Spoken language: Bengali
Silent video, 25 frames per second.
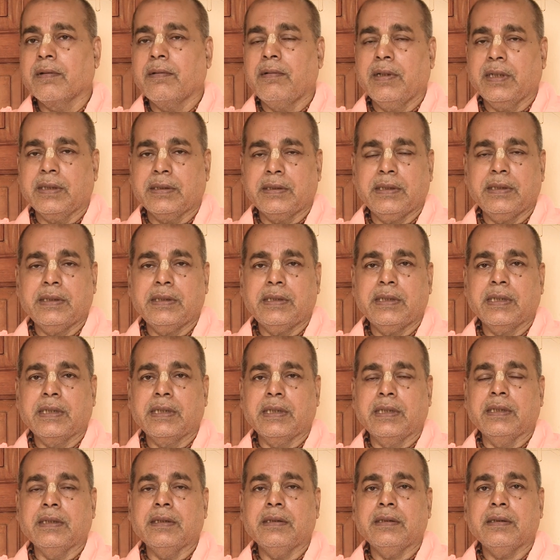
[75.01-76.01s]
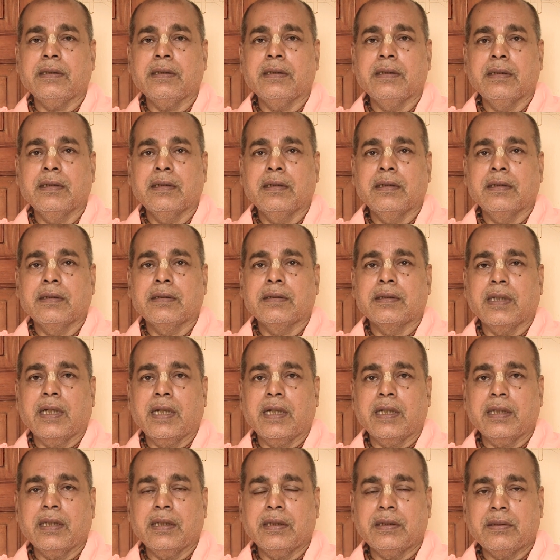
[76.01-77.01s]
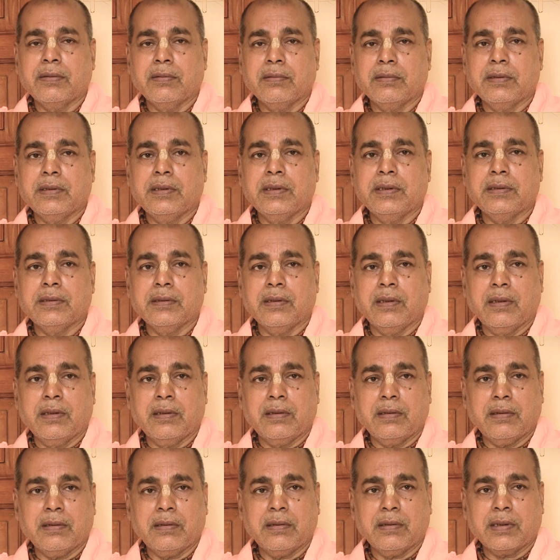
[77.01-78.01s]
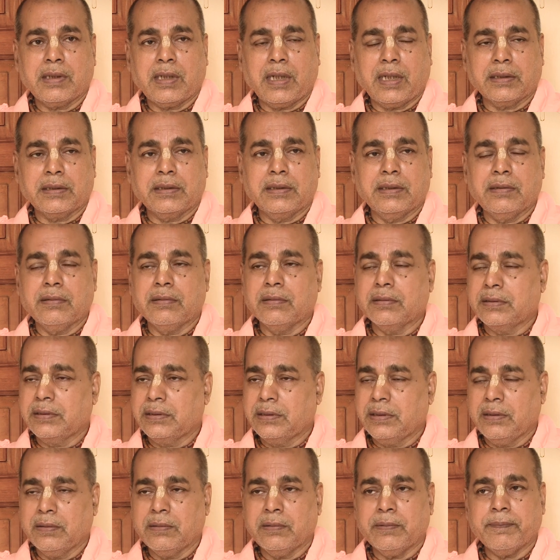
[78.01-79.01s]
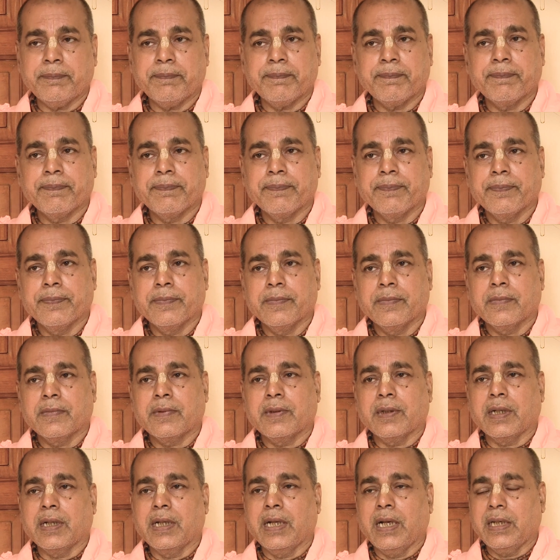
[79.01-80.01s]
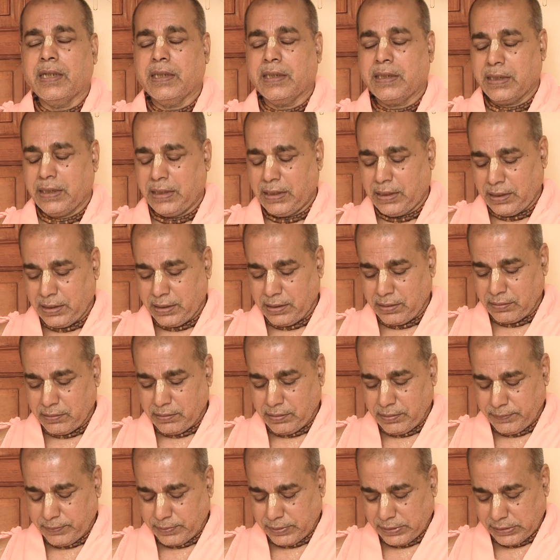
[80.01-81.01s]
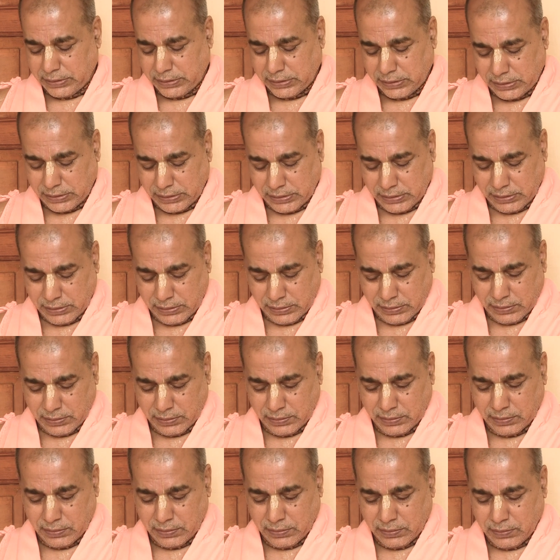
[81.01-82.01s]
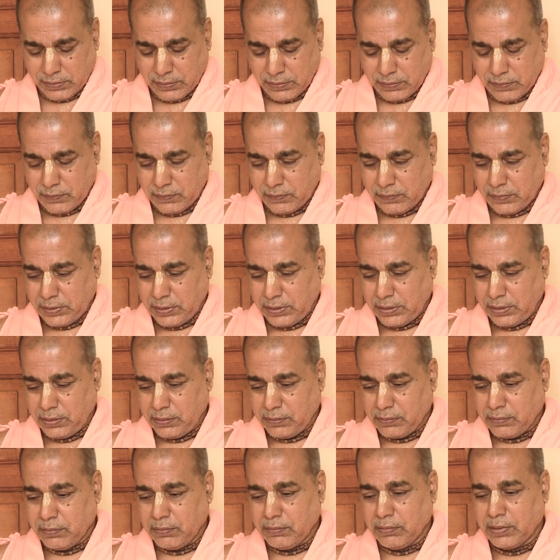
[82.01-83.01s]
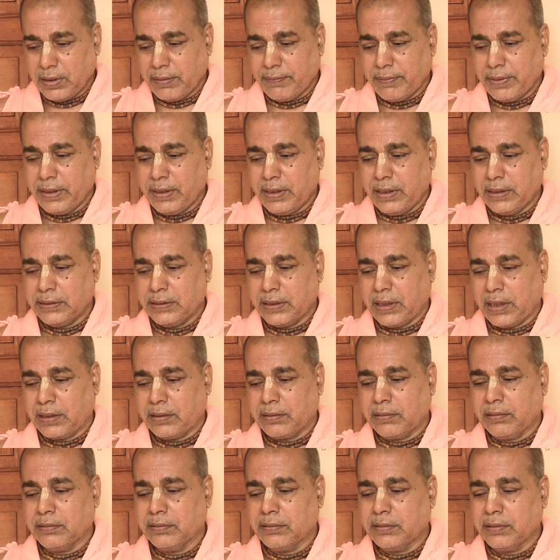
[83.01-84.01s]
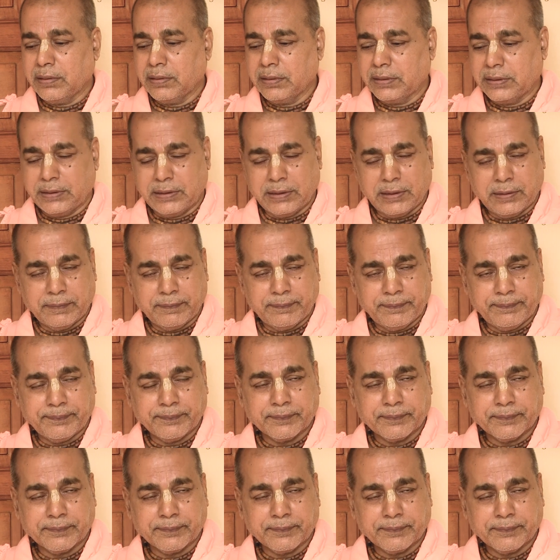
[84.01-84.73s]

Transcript: কয়েকদিন থেকেই তার এই সর্দি জ্বর কাশি হচ্ছিল তা কালকে খবর এসেছে উনি করোনা ভাইরাসে আক্রান্ত হচ্ছেন